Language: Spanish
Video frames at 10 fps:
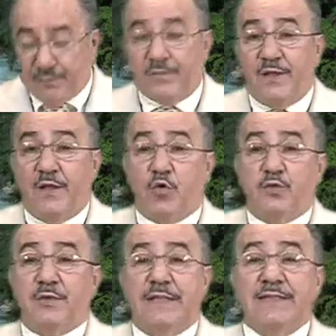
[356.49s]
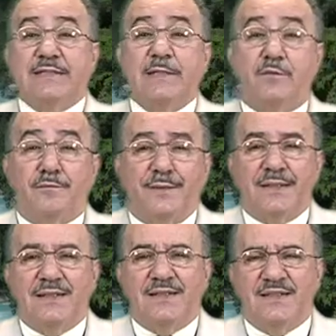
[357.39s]
de, este
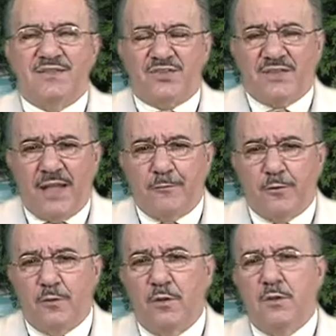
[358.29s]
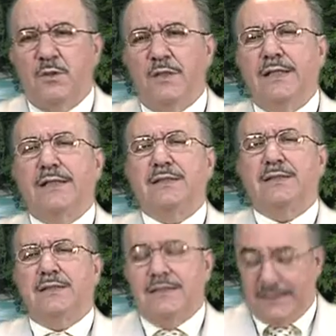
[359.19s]
hombre sabio e
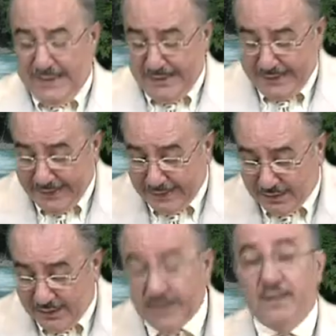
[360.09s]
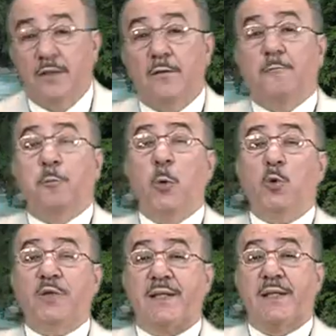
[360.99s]
inteligente
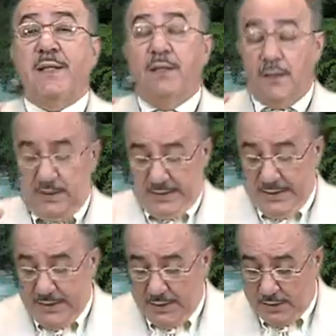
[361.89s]
porque eh,